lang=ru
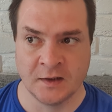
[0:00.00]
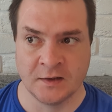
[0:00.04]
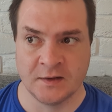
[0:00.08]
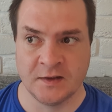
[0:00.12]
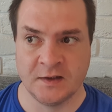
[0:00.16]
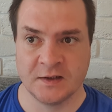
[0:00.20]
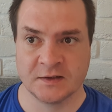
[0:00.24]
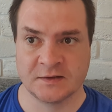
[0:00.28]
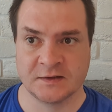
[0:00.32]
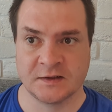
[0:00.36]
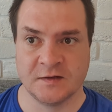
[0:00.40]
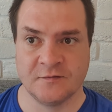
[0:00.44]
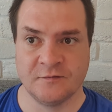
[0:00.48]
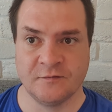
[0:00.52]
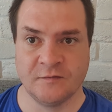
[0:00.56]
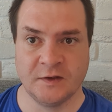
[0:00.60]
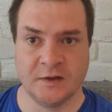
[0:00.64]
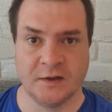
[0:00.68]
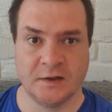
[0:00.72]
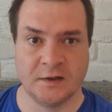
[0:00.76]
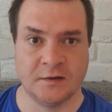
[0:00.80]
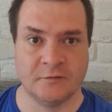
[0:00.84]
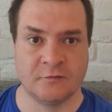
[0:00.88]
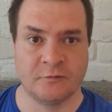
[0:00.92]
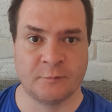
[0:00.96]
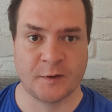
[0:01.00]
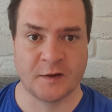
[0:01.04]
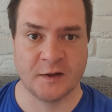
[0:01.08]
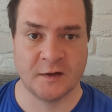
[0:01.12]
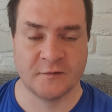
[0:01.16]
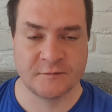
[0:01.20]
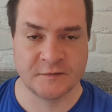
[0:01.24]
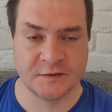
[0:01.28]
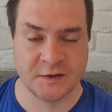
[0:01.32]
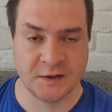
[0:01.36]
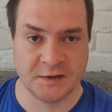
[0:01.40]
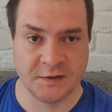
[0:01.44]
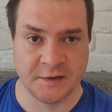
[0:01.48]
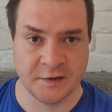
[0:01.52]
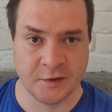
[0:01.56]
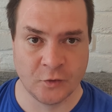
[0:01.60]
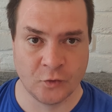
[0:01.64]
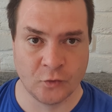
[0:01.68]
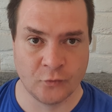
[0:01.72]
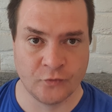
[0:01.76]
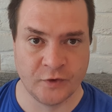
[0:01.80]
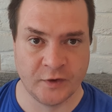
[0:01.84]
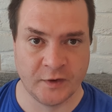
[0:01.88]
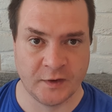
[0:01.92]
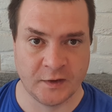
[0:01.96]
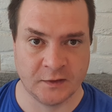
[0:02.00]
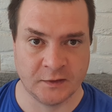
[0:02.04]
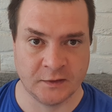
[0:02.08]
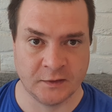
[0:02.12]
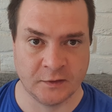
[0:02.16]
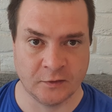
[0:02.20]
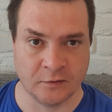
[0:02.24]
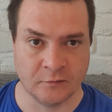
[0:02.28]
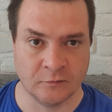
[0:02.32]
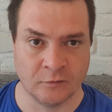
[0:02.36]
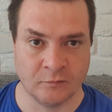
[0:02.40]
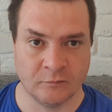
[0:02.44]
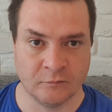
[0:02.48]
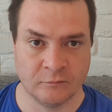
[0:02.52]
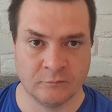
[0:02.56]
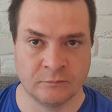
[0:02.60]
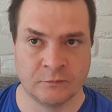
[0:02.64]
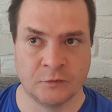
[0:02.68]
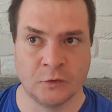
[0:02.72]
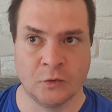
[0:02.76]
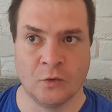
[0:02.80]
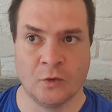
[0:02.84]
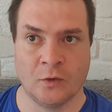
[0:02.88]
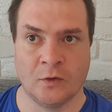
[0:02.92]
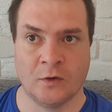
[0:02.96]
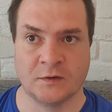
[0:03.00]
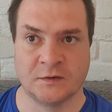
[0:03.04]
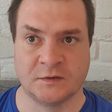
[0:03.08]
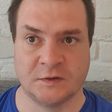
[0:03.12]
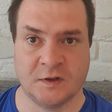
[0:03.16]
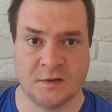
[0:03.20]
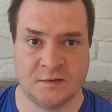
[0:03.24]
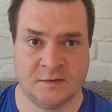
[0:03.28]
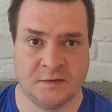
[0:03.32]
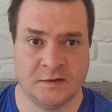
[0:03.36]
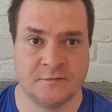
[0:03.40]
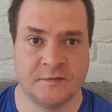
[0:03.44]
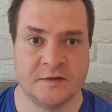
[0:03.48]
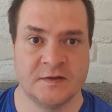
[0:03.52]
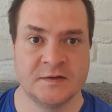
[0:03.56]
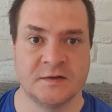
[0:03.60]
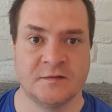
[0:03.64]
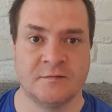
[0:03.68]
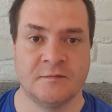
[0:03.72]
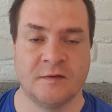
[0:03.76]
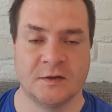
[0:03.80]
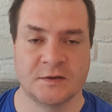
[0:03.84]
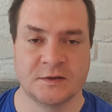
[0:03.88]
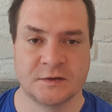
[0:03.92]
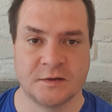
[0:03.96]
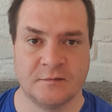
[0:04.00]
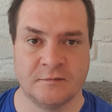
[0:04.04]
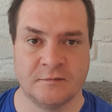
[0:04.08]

Если вы в продавце не уверены, то, соответственно, ваш,